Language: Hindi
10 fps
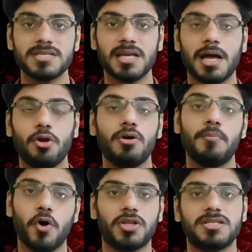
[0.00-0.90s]
में से निकालोगे
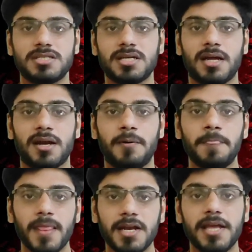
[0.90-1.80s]
बहुत अच्छे से करना
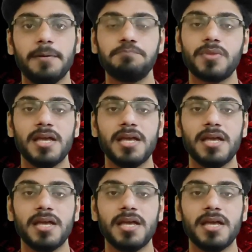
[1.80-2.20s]
ठीक है